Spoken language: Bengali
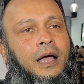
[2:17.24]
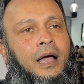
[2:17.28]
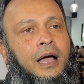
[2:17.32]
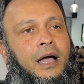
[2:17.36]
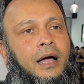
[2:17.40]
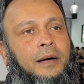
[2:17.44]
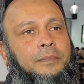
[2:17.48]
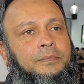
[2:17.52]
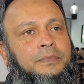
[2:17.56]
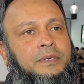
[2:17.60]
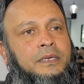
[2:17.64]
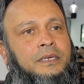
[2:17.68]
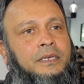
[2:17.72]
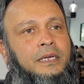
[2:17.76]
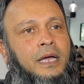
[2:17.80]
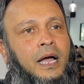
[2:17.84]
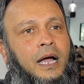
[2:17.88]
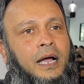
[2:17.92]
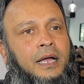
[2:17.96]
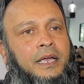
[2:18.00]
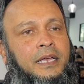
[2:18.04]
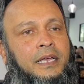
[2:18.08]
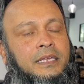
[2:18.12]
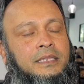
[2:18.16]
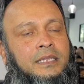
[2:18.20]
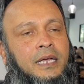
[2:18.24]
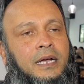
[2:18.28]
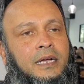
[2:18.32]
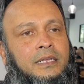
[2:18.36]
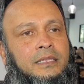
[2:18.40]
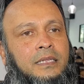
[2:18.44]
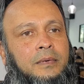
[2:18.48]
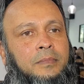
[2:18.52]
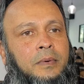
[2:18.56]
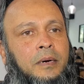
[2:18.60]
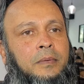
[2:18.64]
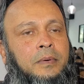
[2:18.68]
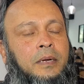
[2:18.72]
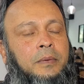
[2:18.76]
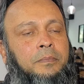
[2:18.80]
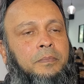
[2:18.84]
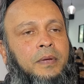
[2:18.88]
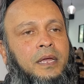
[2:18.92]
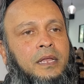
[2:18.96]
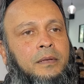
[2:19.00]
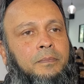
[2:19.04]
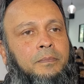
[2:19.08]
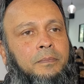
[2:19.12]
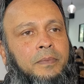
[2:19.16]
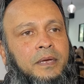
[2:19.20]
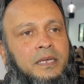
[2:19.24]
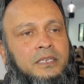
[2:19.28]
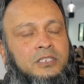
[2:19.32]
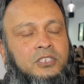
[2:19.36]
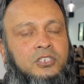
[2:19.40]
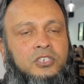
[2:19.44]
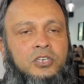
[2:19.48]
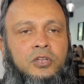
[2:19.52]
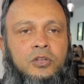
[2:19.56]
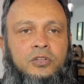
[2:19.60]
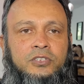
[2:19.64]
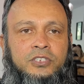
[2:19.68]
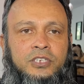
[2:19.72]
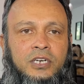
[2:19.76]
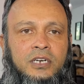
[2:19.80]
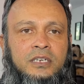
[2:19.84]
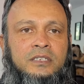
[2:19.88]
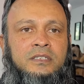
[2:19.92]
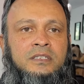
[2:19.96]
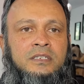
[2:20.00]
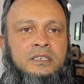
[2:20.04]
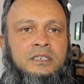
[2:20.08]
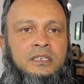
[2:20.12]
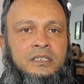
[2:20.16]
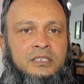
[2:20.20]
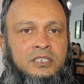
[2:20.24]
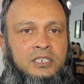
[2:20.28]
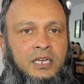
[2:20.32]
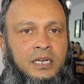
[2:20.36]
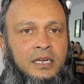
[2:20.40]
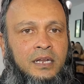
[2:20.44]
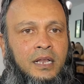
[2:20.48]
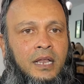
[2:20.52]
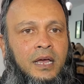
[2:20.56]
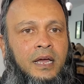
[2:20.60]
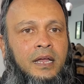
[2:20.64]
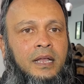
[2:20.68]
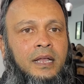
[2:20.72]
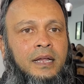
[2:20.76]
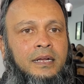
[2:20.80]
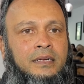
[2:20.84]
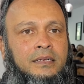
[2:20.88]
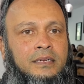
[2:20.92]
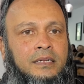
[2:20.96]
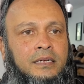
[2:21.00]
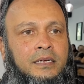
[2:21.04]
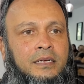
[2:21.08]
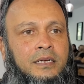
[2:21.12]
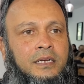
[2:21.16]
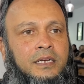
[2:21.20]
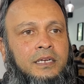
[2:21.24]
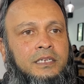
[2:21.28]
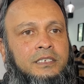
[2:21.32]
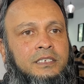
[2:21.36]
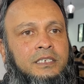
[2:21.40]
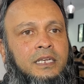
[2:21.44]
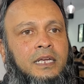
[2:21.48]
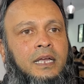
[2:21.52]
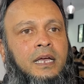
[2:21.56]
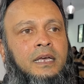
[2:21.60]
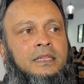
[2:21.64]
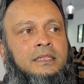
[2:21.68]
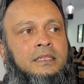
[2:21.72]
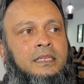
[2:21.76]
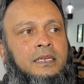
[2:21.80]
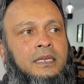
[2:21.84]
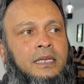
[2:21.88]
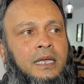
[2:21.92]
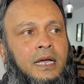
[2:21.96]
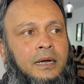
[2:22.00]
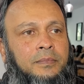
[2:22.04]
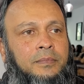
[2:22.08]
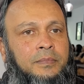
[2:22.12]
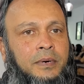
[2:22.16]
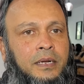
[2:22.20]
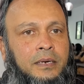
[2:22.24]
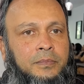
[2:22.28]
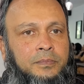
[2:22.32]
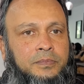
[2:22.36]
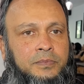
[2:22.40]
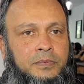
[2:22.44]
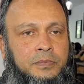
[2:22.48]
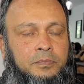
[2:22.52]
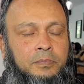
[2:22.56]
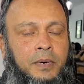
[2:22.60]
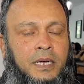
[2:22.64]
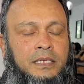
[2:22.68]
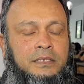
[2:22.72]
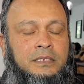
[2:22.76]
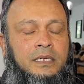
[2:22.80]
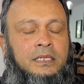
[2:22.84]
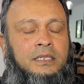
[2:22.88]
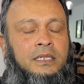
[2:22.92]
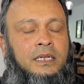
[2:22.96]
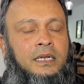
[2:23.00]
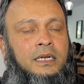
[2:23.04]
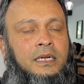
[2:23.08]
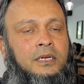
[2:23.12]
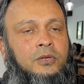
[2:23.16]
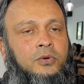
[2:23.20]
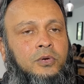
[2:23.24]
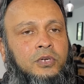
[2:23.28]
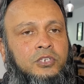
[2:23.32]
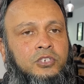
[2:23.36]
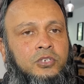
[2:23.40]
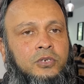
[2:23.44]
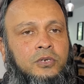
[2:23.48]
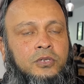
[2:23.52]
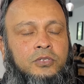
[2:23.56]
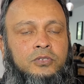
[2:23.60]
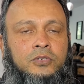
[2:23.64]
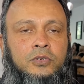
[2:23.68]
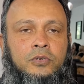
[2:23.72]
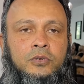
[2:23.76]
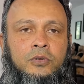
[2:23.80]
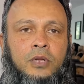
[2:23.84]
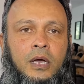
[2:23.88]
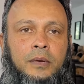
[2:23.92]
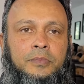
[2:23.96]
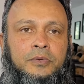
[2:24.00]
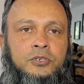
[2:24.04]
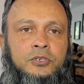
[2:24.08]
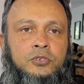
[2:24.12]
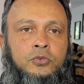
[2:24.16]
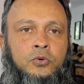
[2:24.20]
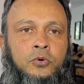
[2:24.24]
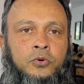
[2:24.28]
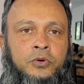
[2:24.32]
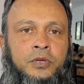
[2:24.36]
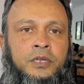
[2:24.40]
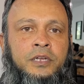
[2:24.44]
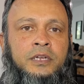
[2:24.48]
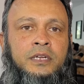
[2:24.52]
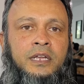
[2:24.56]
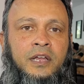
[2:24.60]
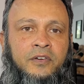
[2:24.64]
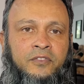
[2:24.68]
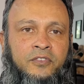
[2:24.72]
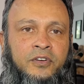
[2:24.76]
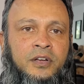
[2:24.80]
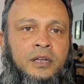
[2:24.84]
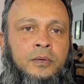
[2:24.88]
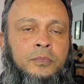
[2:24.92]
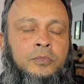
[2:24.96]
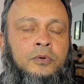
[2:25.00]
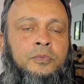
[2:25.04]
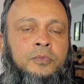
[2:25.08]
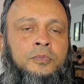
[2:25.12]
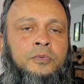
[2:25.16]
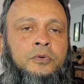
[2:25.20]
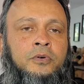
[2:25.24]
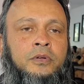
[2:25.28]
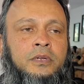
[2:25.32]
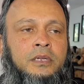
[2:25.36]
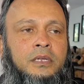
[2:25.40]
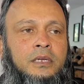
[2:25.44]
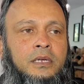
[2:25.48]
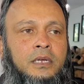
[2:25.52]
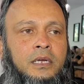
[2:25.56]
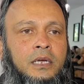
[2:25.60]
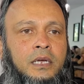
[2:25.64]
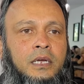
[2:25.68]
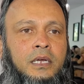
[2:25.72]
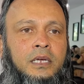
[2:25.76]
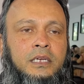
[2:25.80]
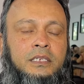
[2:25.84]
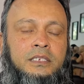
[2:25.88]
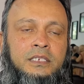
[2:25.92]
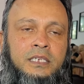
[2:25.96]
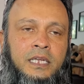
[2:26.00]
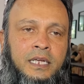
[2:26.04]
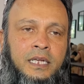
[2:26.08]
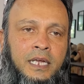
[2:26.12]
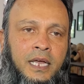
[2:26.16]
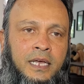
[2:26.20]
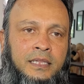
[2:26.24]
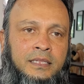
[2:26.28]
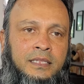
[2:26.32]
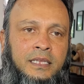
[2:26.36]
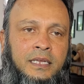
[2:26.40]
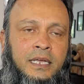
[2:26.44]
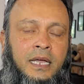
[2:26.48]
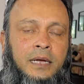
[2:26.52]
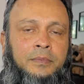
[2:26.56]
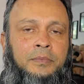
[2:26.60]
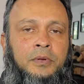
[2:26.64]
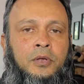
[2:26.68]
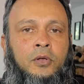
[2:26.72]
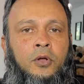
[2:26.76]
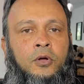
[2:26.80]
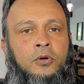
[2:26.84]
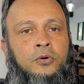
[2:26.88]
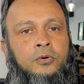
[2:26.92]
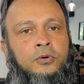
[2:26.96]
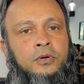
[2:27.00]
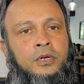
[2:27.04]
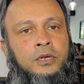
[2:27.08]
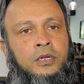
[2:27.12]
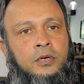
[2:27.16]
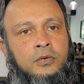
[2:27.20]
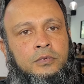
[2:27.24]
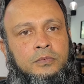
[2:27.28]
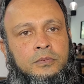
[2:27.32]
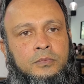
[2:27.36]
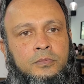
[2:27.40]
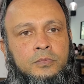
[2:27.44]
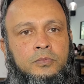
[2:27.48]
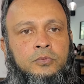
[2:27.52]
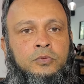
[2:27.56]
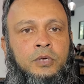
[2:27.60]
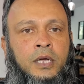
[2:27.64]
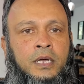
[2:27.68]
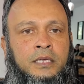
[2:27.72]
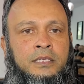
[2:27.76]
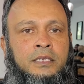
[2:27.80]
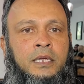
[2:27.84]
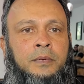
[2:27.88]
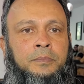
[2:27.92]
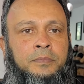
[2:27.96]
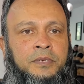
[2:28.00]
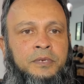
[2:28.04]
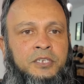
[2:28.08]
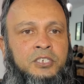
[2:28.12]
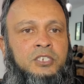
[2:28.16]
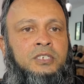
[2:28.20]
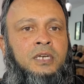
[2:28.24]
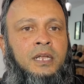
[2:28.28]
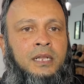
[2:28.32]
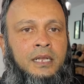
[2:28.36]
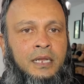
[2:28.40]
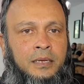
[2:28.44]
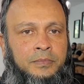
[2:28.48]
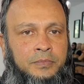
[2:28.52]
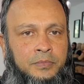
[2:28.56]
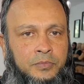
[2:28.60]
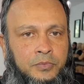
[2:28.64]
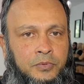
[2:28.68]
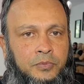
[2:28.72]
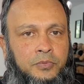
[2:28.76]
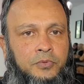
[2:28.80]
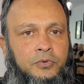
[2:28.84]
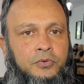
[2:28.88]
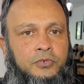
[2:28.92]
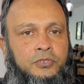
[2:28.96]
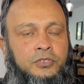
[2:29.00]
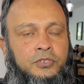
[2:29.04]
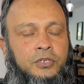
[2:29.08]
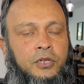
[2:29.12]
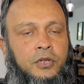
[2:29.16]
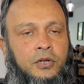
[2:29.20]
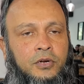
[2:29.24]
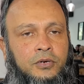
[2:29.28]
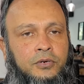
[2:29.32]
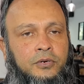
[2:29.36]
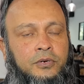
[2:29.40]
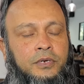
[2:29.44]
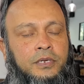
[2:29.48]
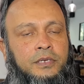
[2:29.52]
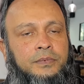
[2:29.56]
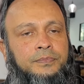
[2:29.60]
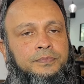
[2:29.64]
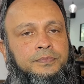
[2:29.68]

আমি আগে থাকতাম আমার মেইন বেস ছিল জার্সি ইন চ্যানেল আইল্যান্ড সেখান থেকে আমার বাচ্চাদের এডুকেশনের জন্য আমি টর্কি ডেভনে মুভ করি সেখান থেকে আমি লন্ডনে দুই সালে আমি মুভ করছি লন্ডনে